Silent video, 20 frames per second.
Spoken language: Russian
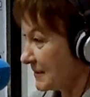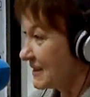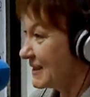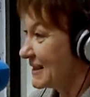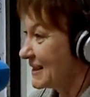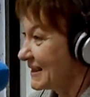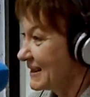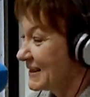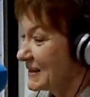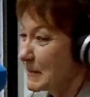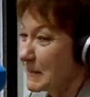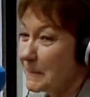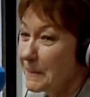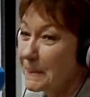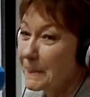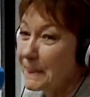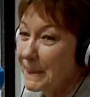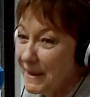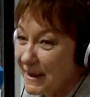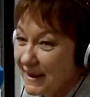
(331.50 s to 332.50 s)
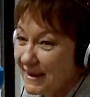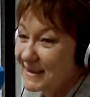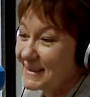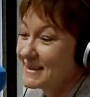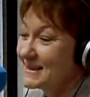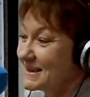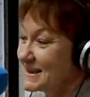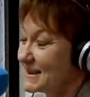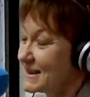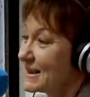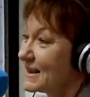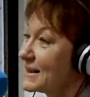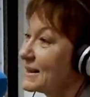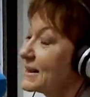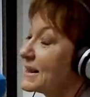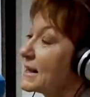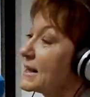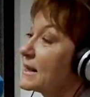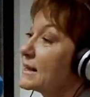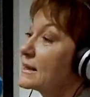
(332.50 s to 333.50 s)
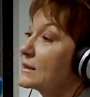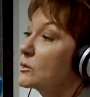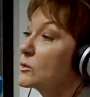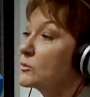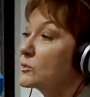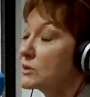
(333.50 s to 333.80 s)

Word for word: мужской юмор там не прокатит вообще. Но